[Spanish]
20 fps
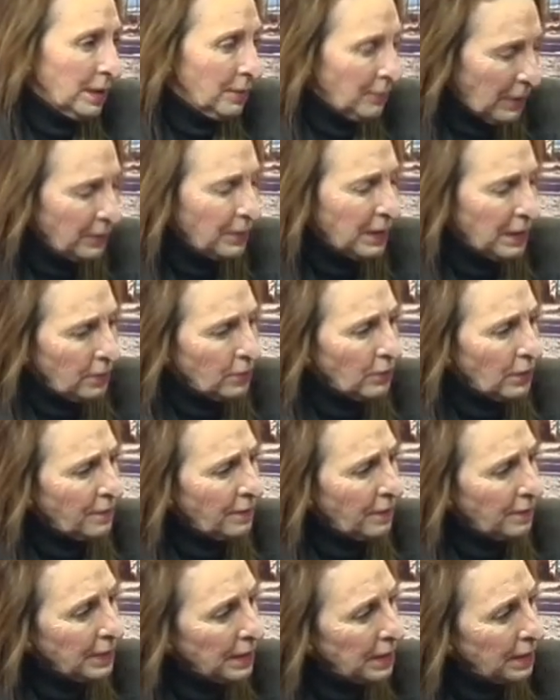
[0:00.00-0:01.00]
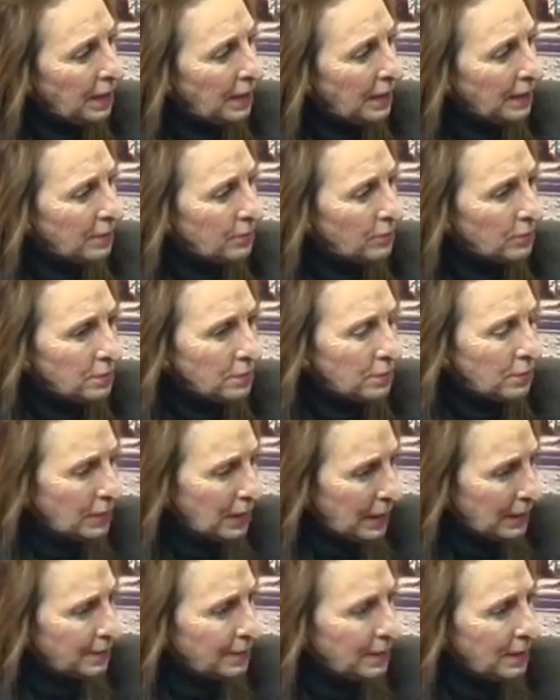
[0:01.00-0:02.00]
además viene de una familia con, con
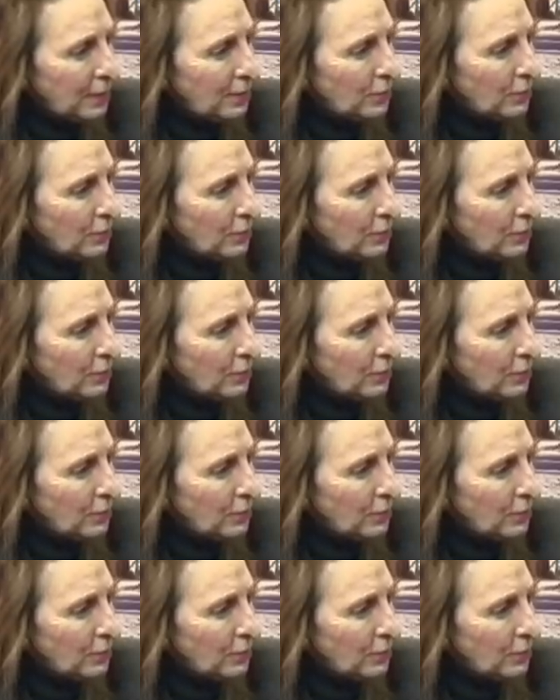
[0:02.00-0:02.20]
arte,